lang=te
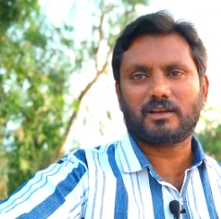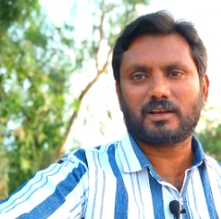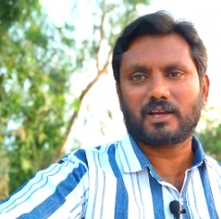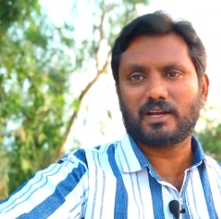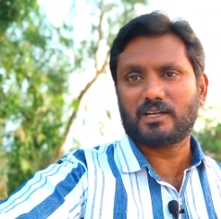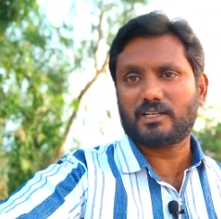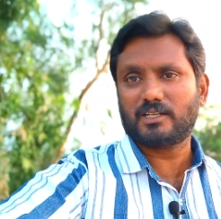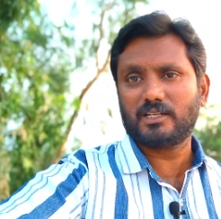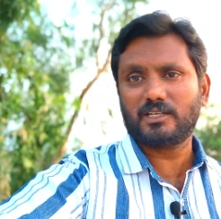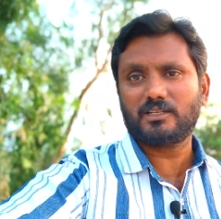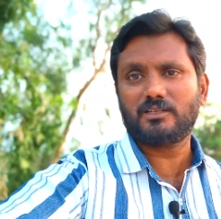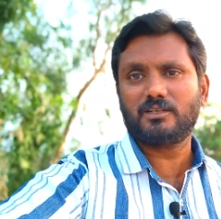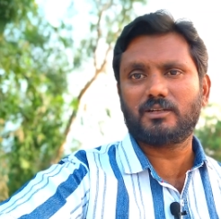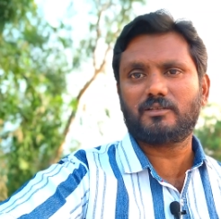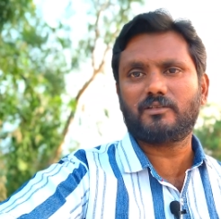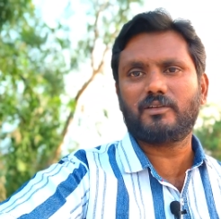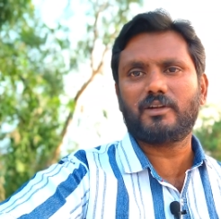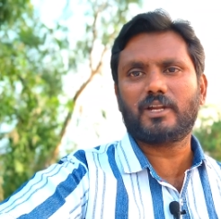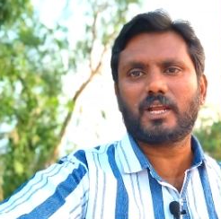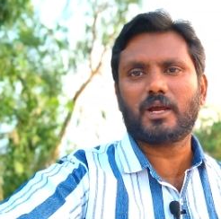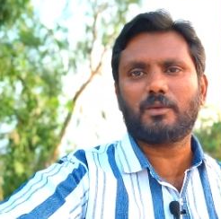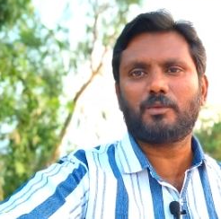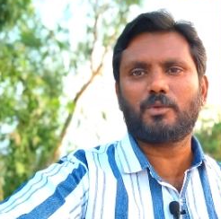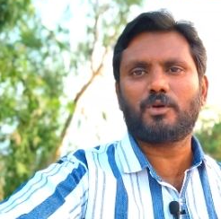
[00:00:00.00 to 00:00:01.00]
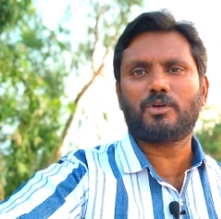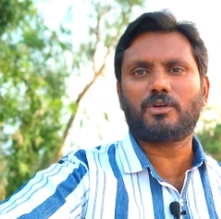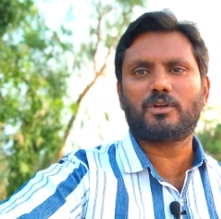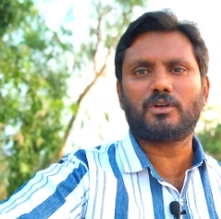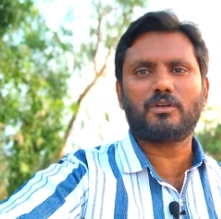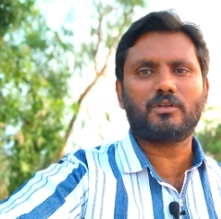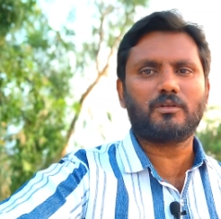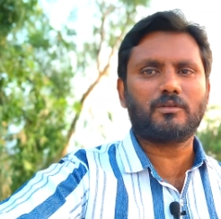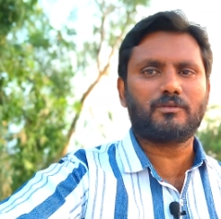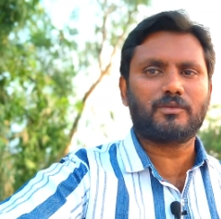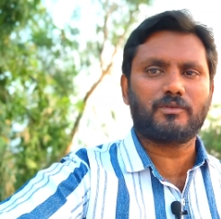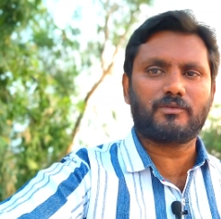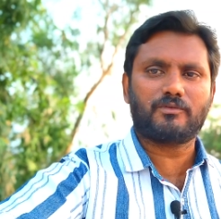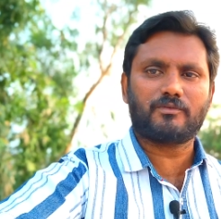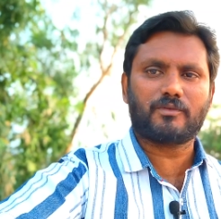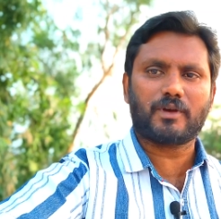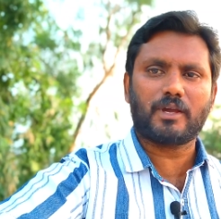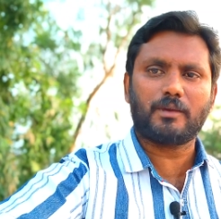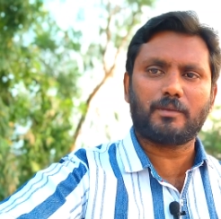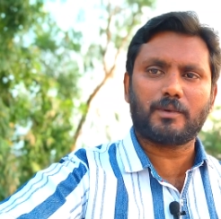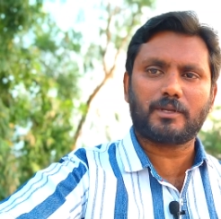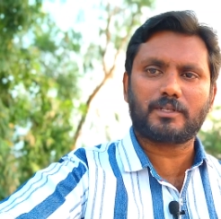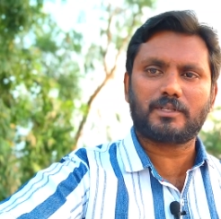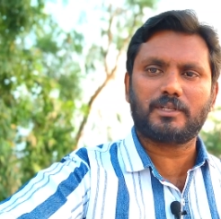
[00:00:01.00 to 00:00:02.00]
కట్ చేసినటువంటి అమౌంట్లో ఫిఫ్టీ
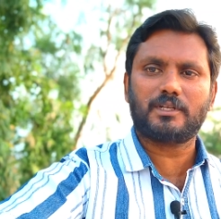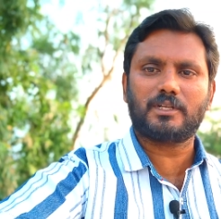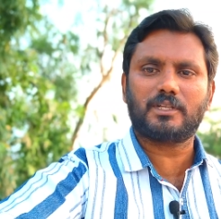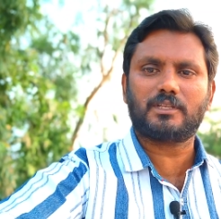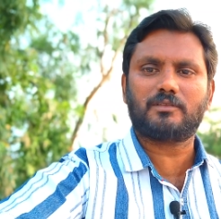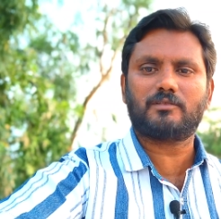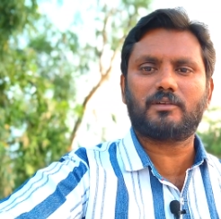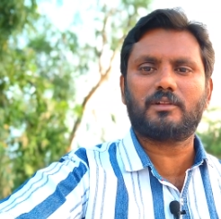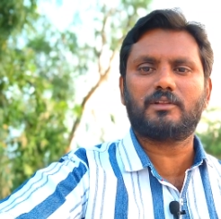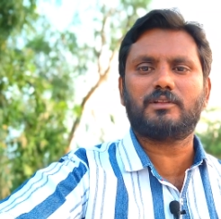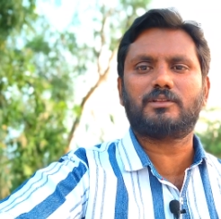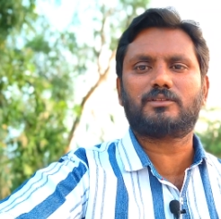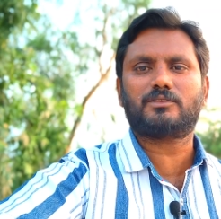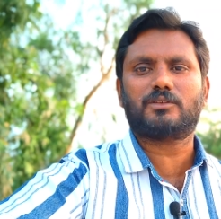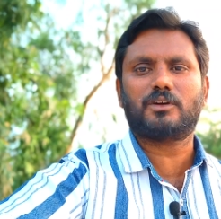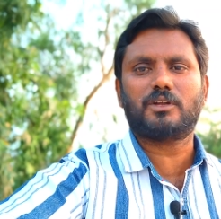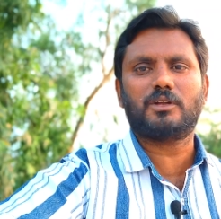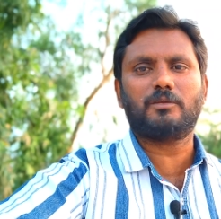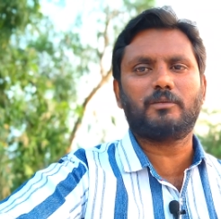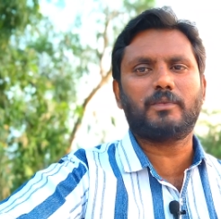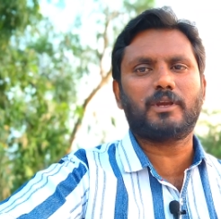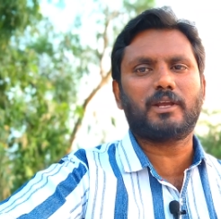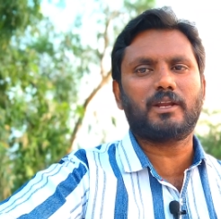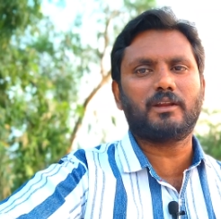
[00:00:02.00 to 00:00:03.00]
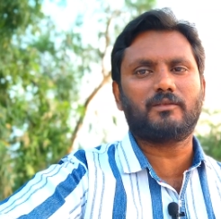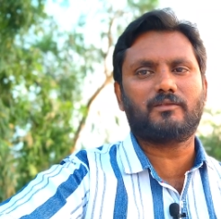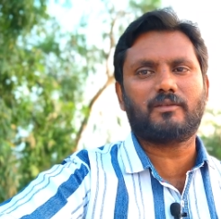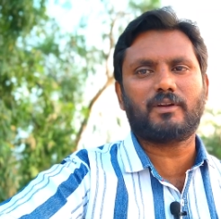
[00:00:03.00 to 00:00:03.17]
ఫైవ్ పర్సెంట్ అయితే వాళ్ళు తీసుకొని మిగిలిన